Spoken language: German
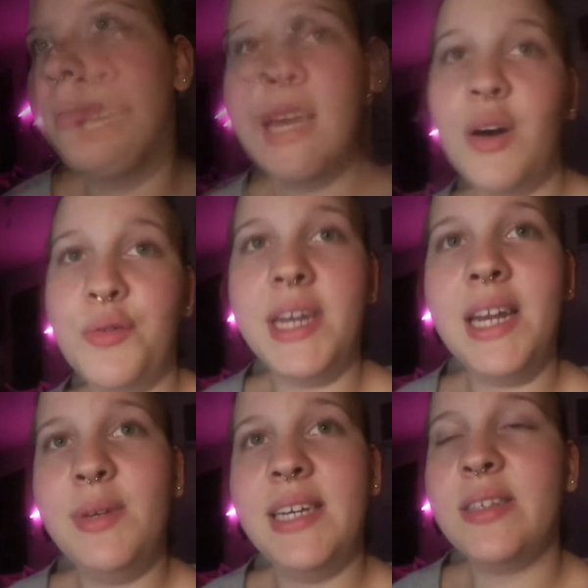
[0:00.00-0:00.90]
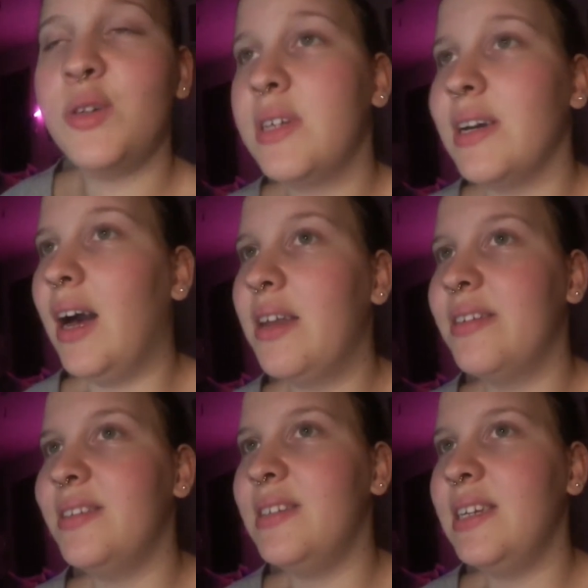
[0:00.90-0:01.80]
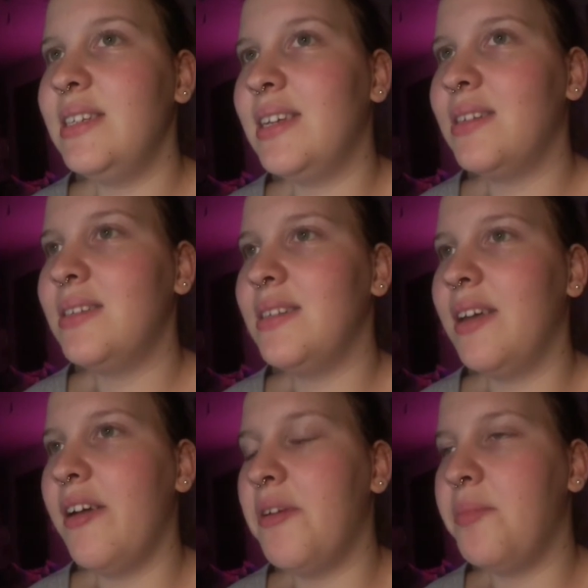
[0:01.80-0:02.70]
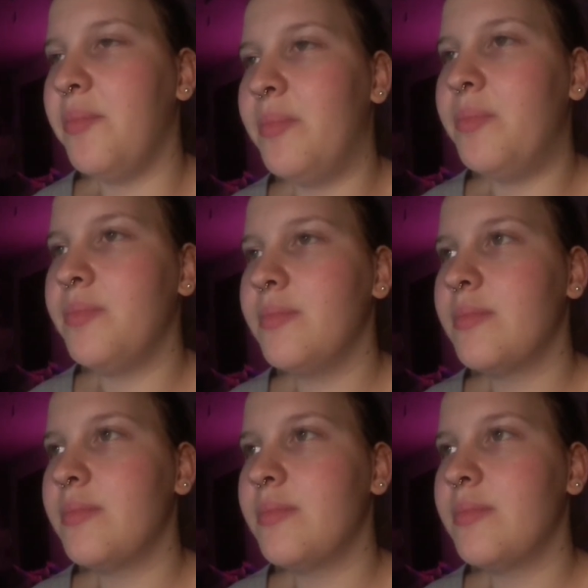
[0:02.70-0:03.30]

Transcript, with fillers: Ja, und dann habe ich jetzt auch gerade gesehen, dass ähm,